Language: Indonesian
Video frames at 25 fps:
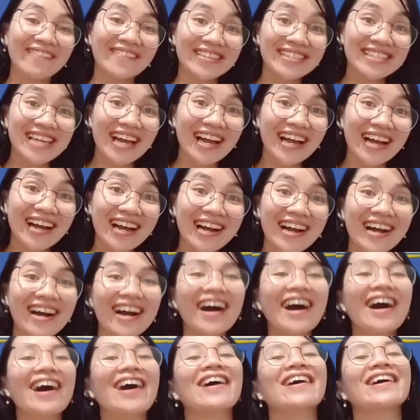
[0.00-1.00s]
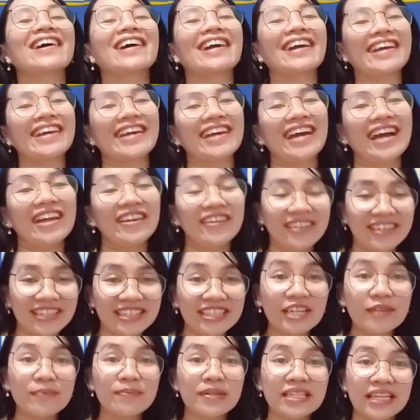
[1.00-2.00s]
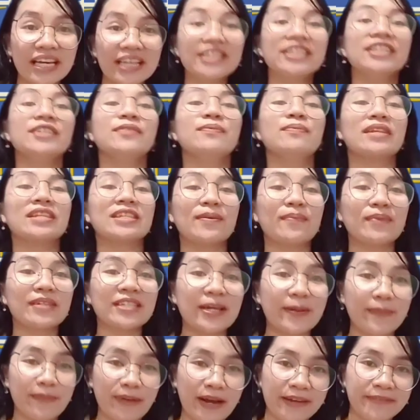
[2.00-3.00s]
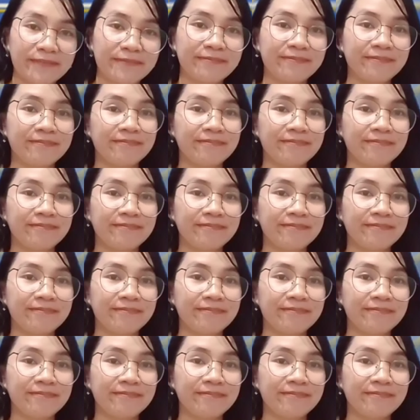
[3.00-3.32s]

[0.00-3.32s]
Bisa? Oke, ayo kita bernyanyi bersama-sama.